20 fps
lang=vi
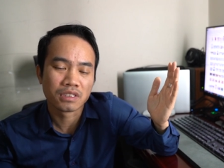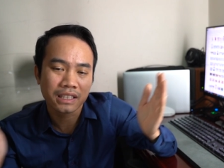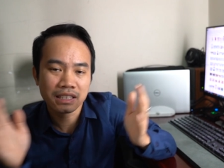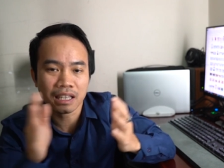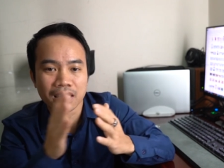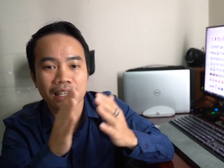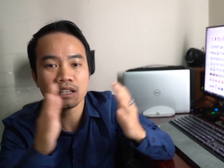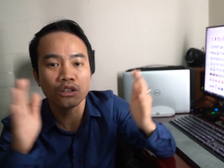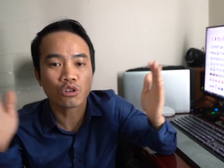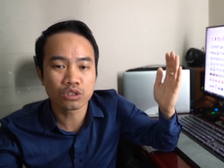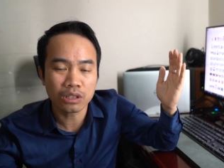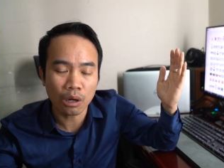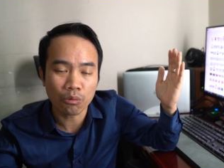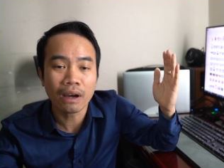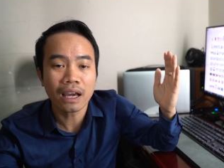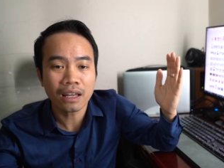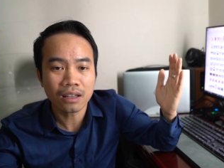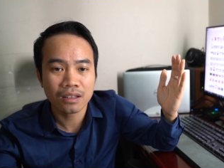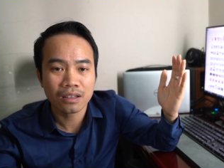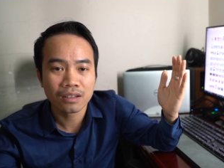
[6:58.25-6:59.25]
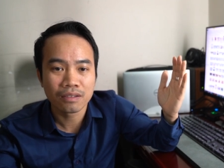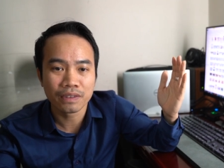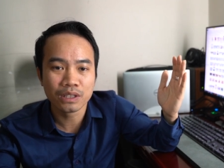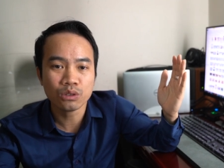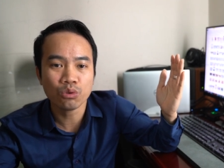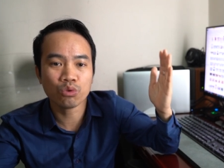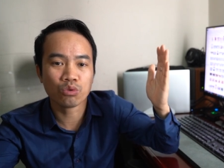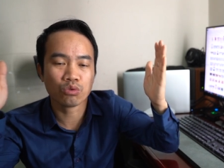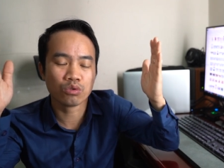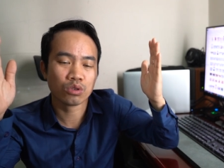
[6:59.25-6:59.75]
diện tích nó rộng hết ví
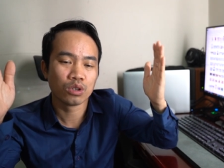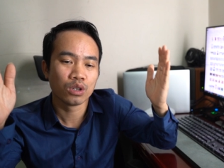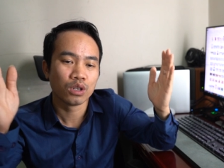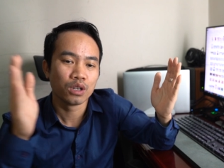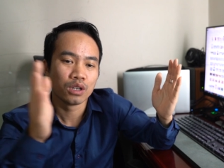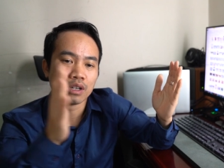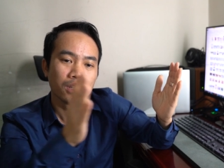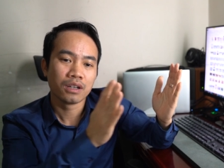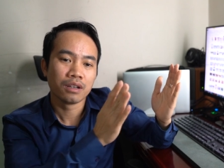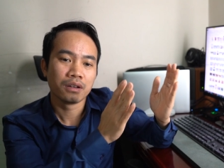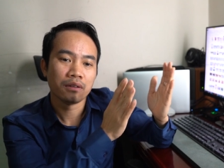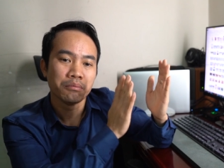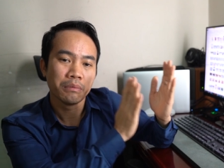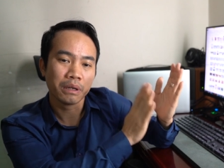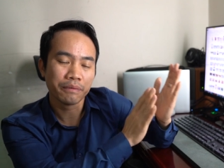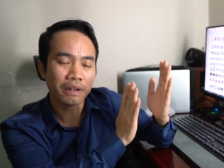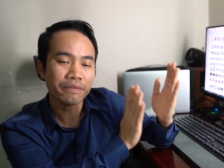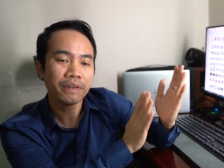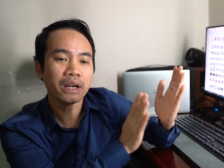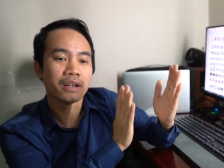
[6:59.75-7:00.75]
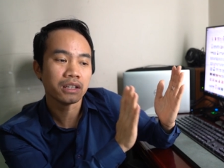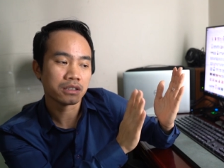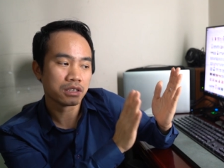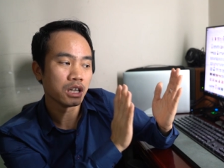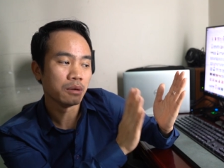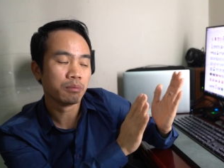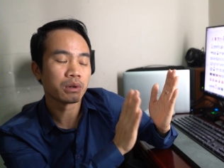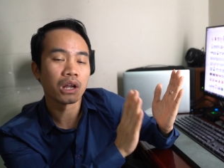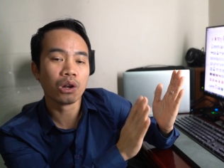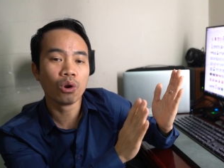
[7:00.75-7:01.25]
dụ mình vẫn phải
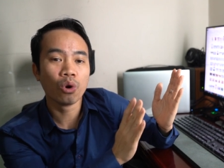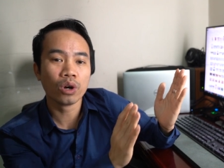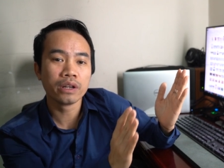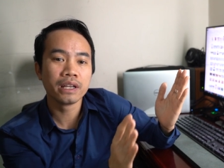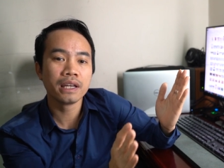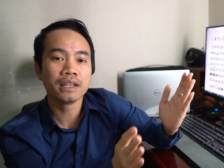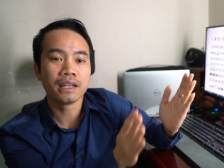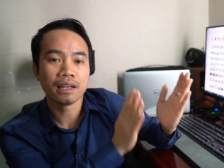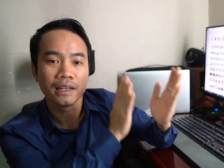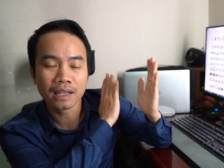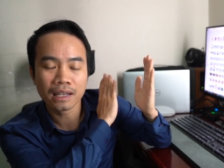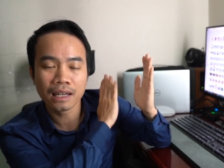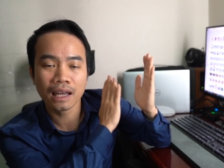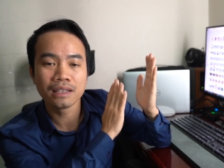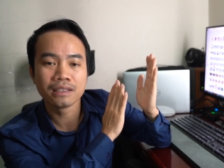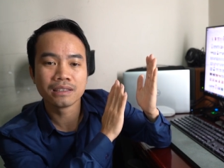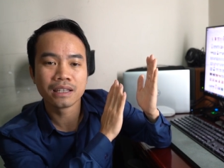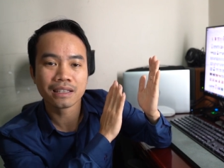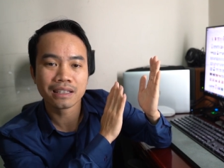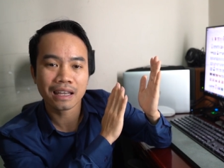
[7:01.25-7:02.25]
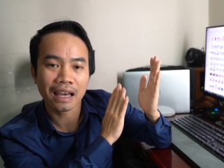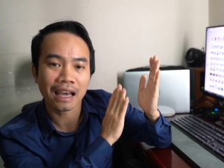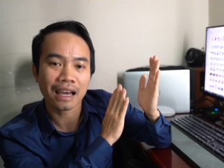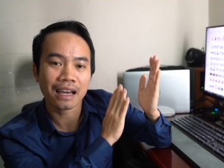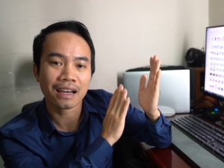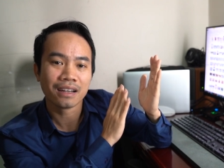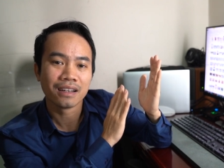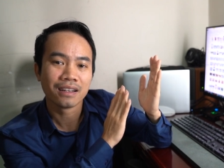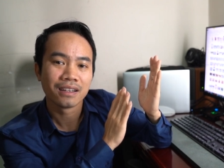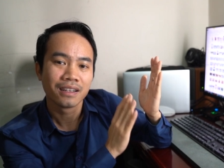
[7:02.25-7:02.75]
trường một cái lối đi để đi lên trên
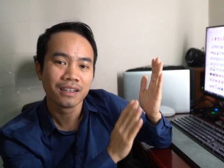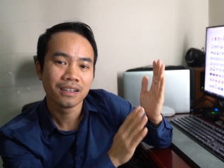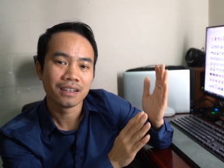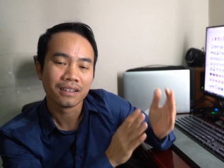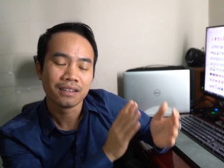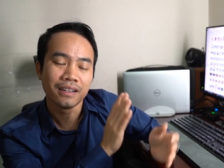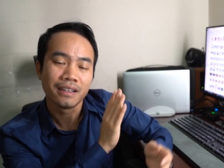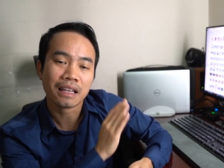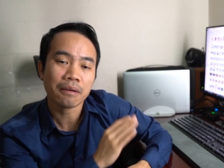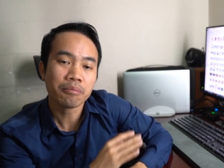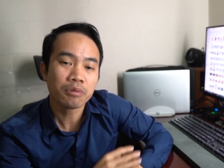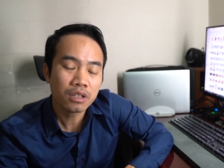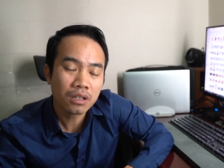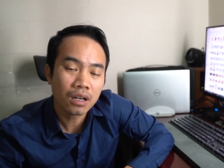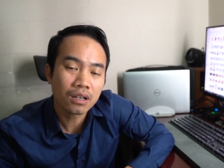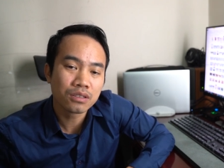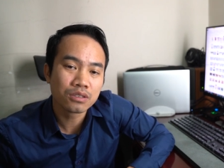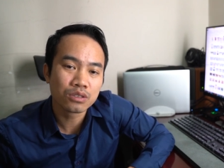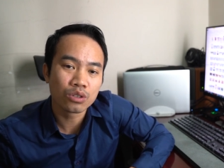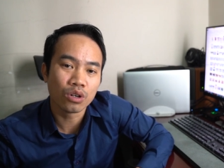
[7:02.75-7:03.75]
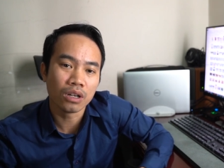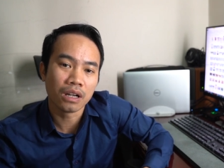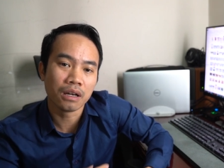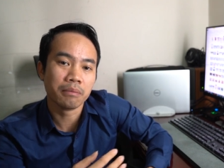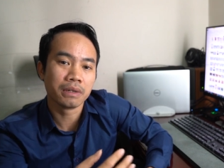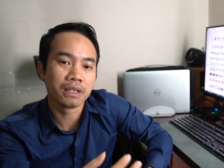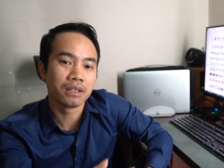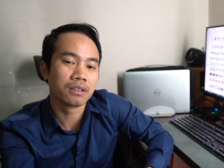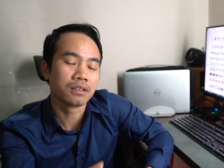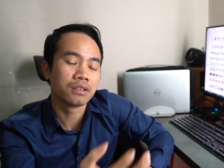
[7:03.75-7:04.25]
nhà để thắp hương rồi là
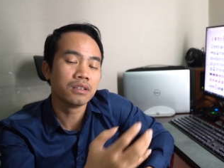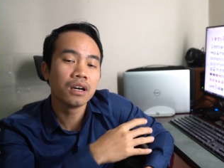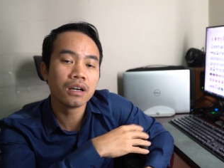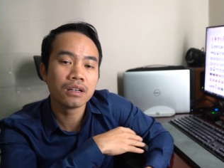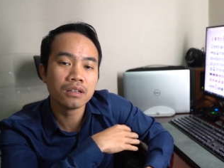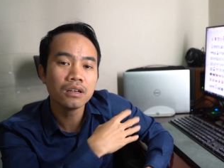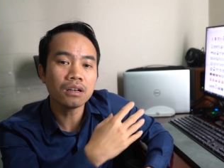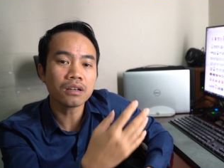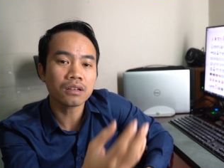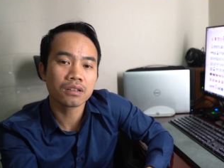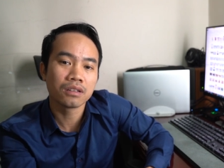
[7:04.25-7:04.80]
mình đưa nước